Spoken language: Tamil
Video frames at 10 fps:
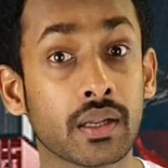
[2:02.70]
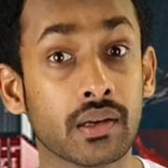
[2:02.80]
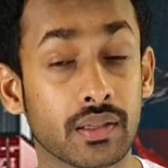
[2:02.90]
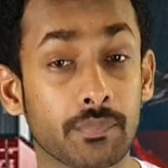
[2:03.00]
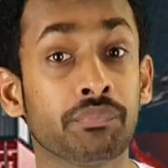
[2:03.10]

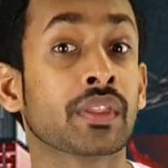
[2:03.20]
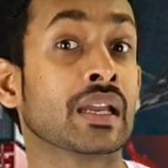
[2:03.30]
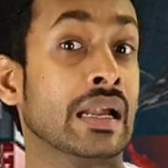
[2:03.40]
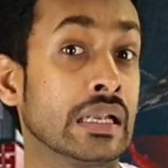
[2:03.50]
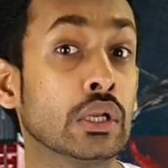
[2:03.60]
இருக்கின்றது
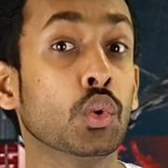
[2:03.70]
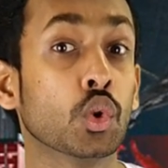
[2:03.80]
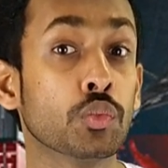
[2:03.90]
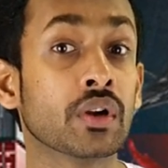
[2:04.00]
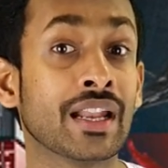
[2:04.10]
எட்டு
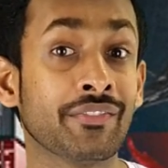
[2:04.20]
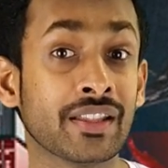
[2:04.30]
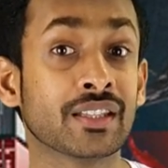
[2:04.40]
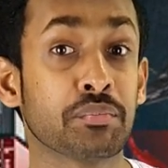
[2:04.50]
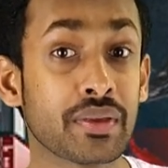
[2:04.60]
உருவுகளை
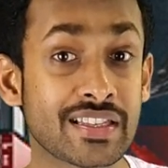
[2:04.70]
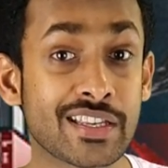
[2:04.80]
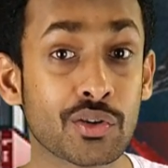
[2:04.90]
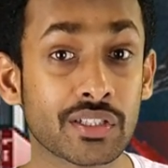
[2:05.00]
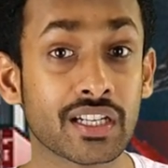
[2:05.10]
வைத்து
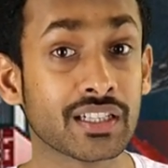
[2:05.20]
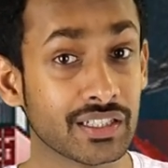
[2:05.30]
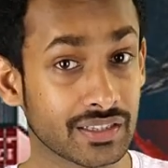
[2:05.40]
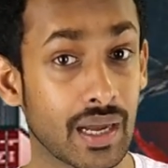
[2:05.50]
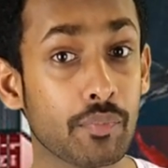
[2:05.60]
பேசிக்
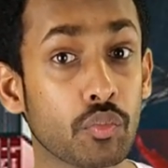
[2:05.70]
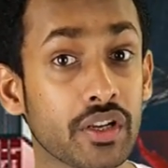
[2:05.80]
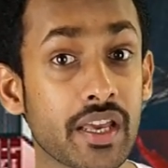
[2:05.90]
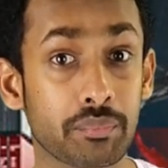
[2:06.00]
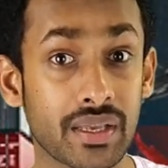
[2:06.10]
கொண்டிருக்கின்ற தமிழ்
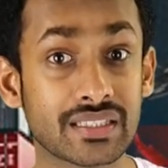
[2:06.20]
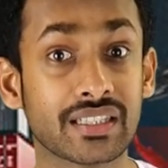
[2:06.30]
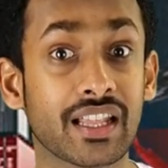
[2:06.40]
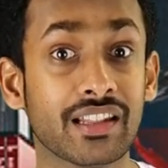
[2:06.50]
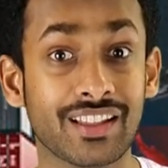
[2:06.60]
மொழியை பேச
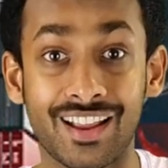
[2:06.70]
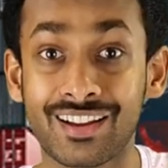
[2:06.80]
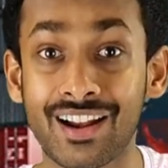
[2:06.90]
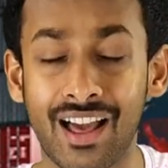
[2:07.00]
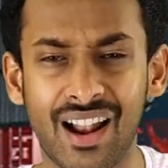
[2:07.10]
தெரிந்த
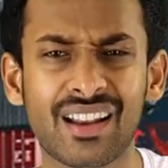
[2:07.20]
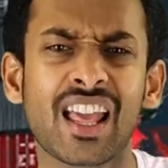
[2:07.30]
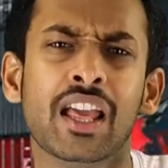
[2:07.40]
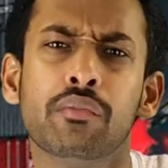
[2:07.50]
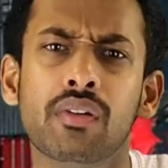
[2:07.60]
எங்களால்
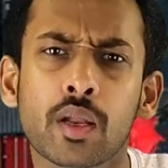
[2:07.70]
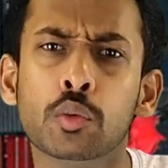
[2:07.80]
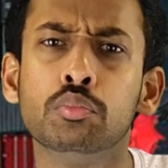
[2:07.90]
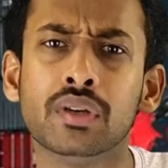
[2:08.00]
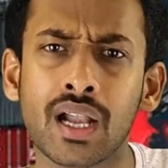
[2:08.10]

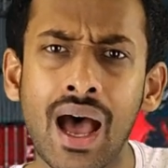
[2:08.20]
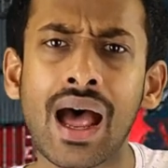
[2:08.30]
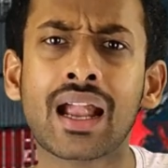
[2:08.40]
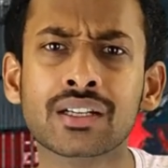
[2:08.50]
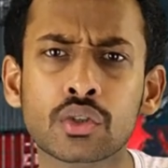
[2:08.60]
வெறும்
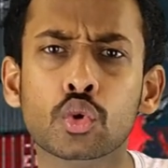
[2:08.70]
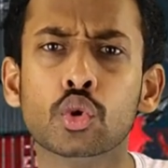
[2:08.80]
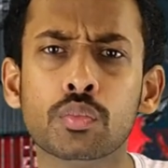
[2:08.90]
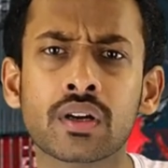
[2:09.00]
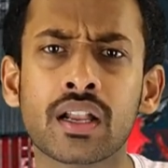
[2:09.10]
நான்கு
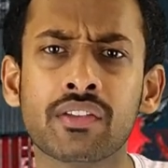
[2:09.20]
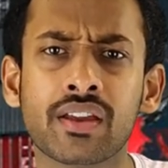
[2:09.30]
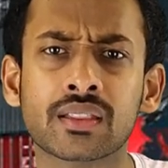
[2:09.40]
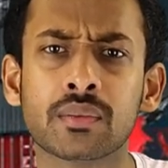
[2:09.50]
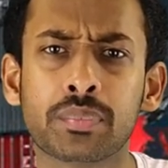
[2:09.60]
உருவுகளை
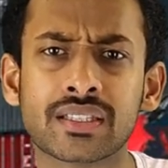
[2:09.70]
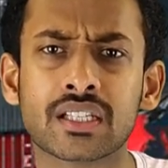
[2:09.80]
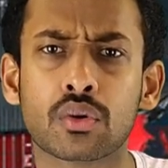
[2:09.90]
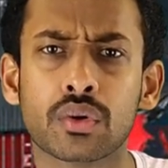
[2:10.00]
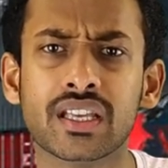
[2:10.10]
வைத்து
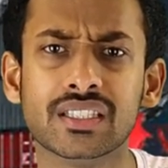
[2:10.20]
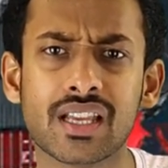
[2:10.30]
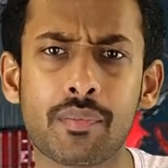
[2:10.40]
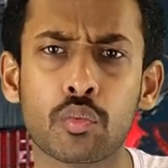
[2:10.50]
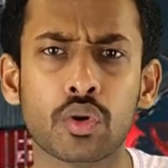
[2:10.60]
பேசக்கூடிய
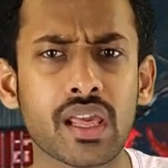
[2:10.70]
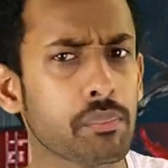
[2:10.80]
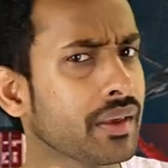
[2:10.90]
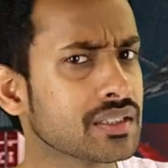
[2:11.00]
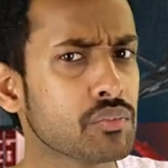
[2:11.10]
ஜெர்மன்
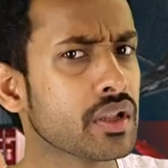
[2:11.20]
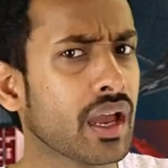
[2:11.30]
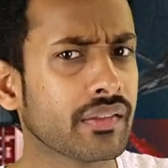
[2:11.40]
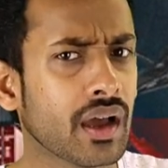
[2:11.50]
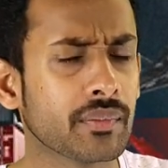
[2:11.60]
மொழியை பேச
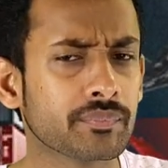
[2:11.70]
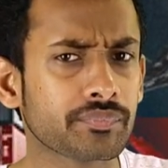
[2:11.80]
முடியாதா